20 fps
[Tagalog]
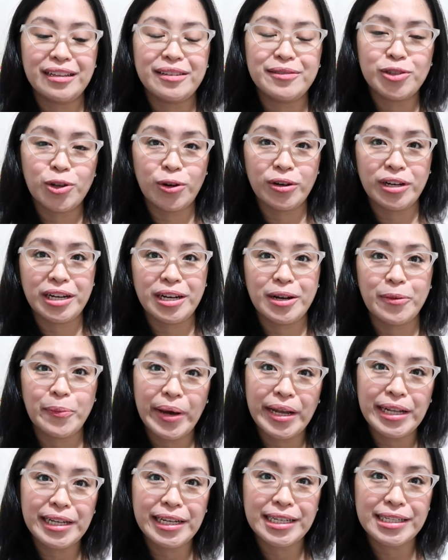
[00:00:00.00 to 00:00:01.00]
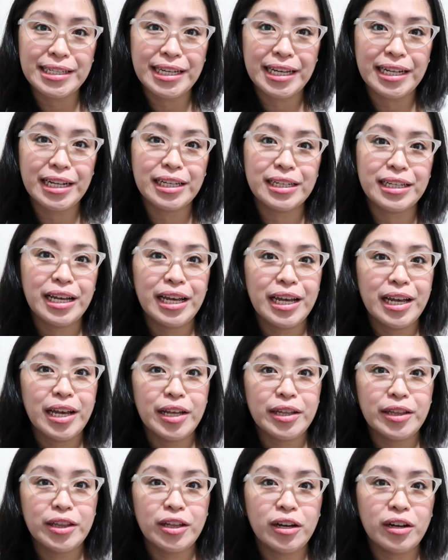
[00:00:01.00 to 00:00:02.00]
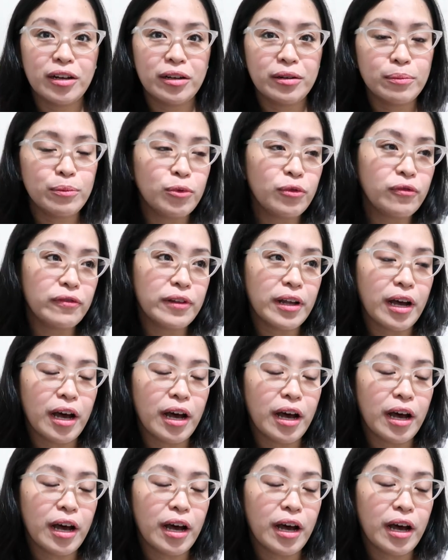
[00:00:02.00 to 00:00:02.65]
Sorry naman kasi nag nag-move na